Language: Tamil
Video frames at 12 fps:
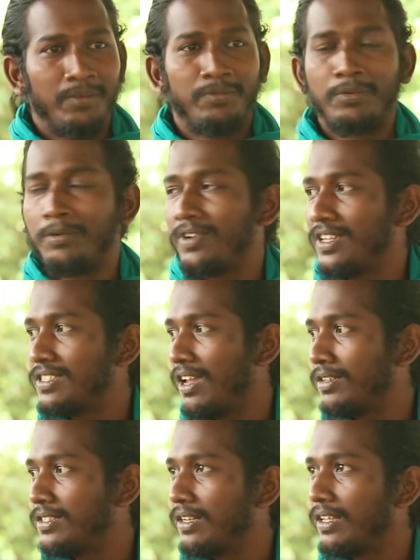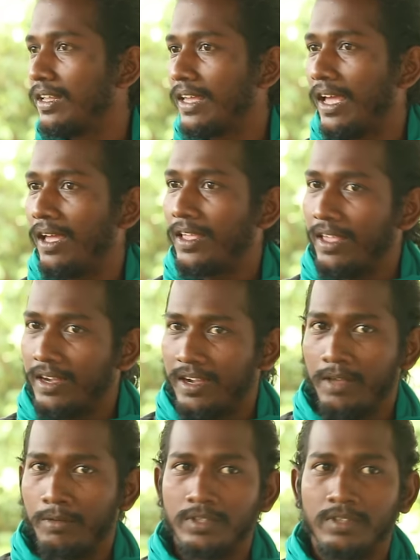ஃப்ரூட் ட்ரீஸ்லாம் வச்சுருக்கிறீங்க
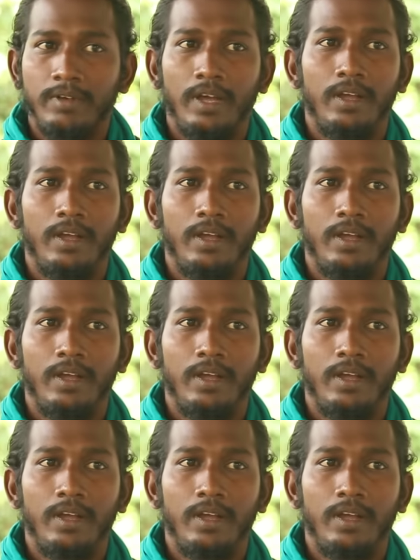ஏற்கனவே வந்து